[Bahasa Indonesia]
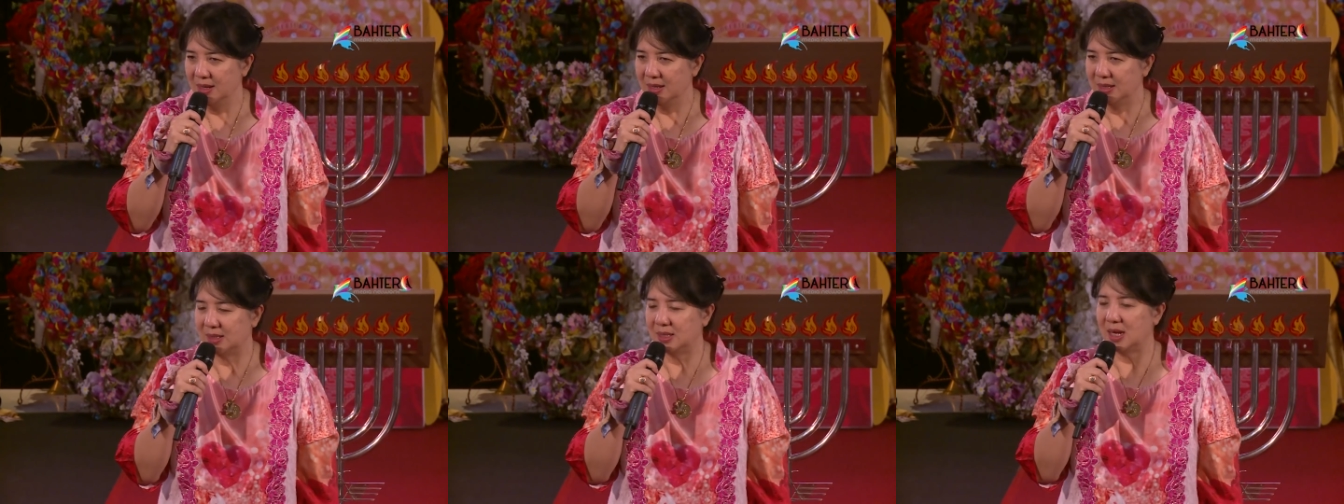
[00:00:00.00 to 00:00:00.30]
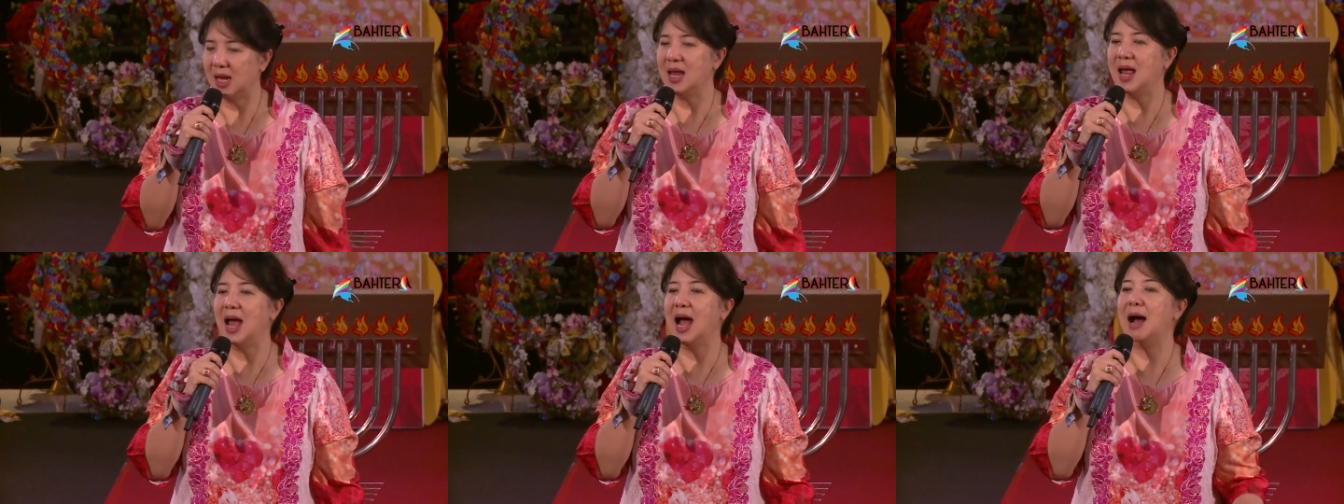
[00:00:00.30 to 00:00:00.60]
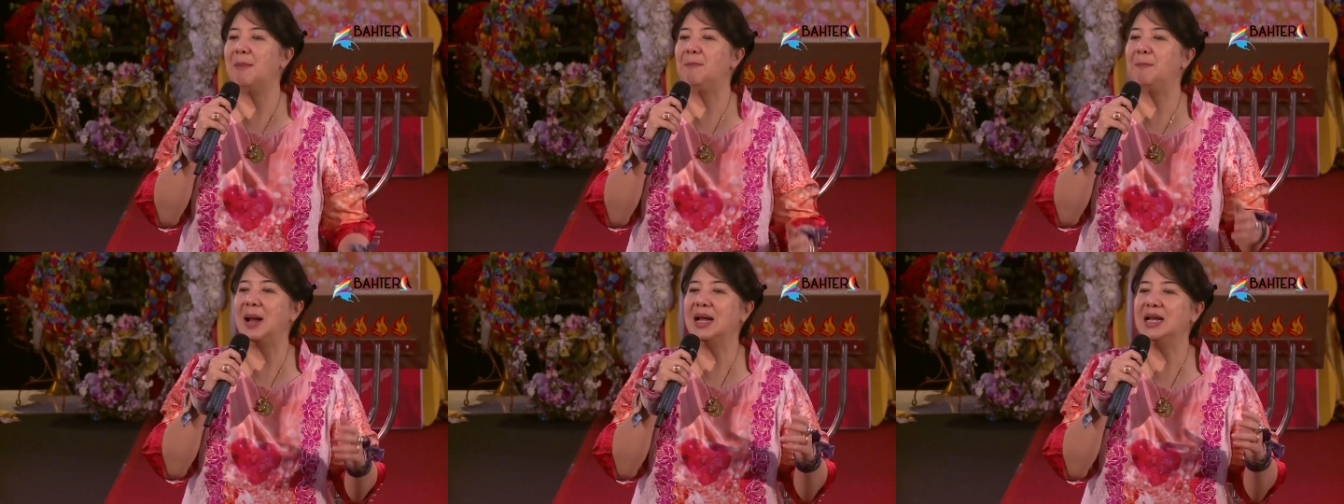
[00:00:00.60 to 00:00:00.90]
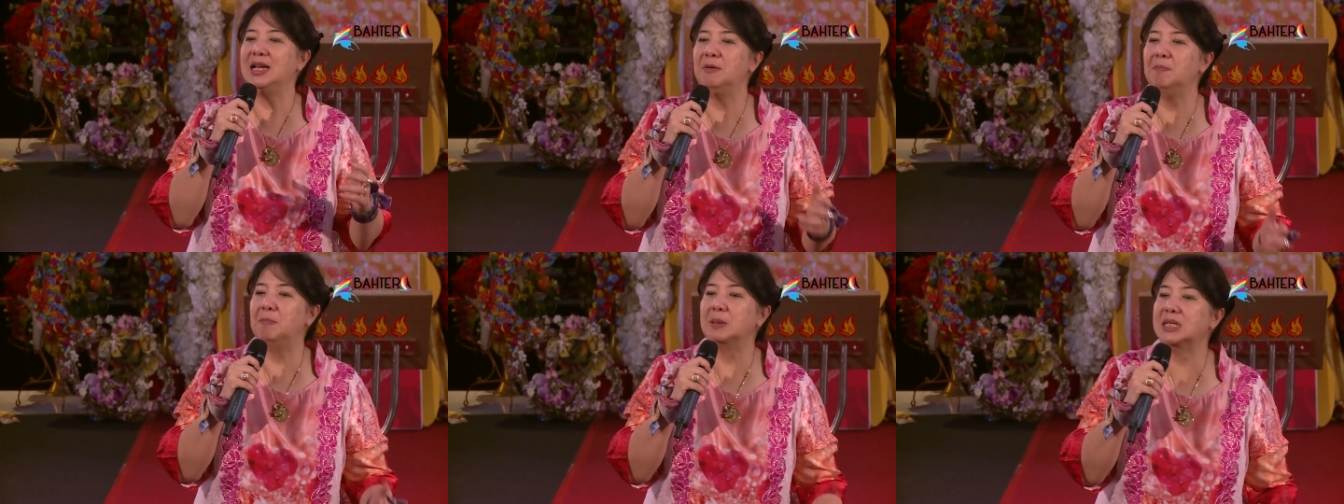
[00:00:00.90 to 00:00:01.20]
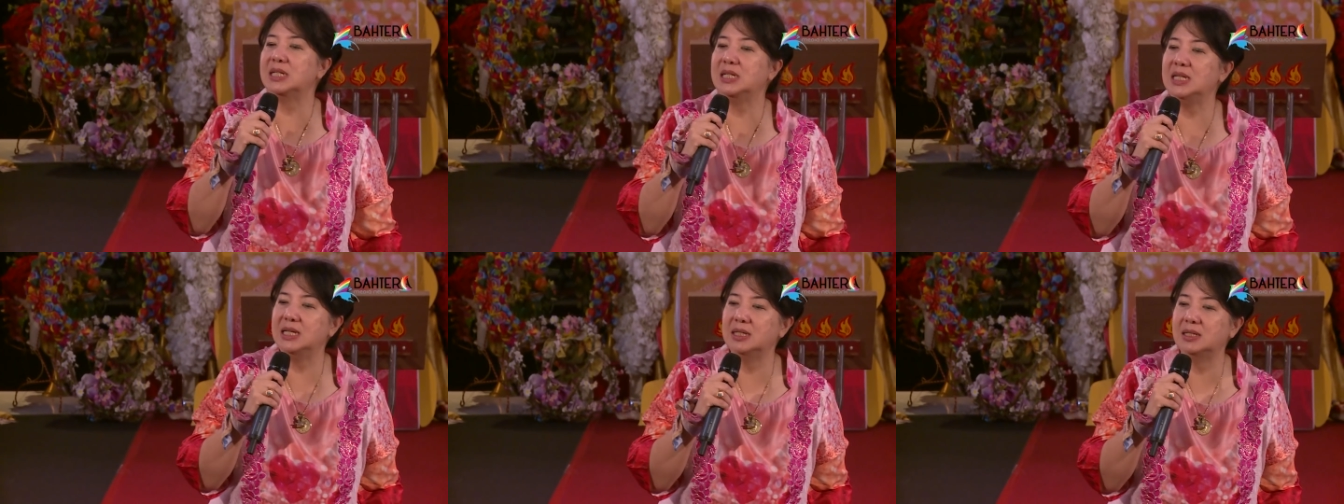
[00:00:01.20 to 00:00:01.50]
Saya apalin
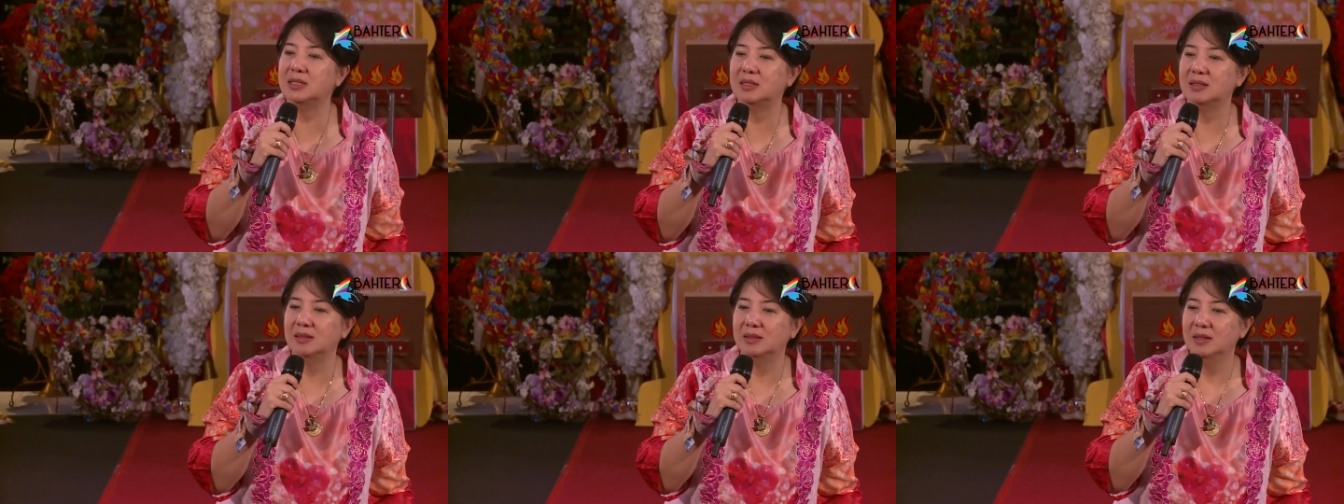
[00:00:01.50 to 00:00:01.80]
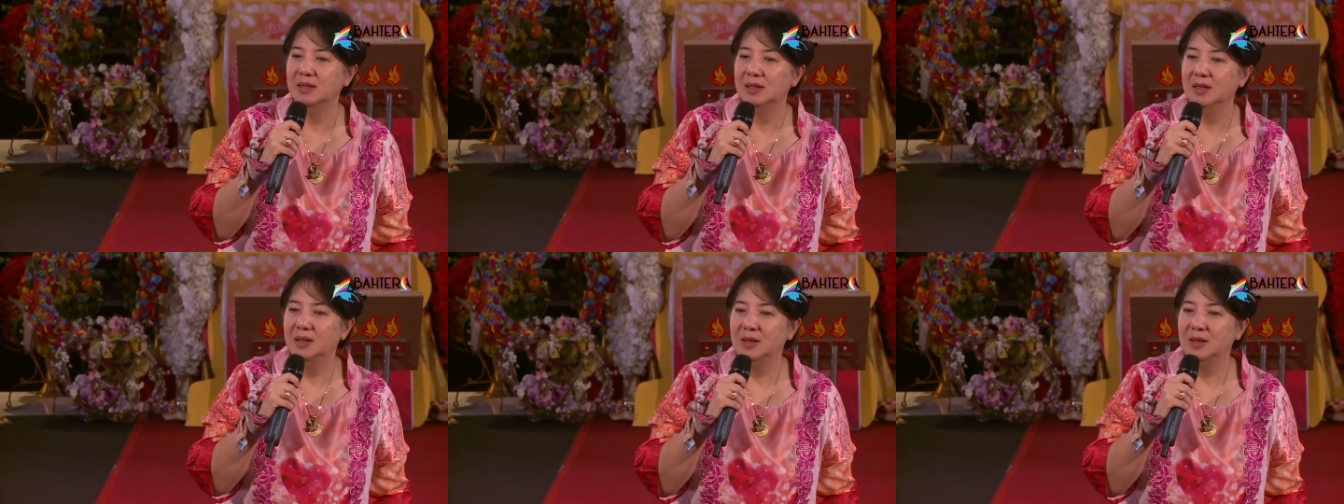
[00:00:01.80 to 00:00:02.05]
persis,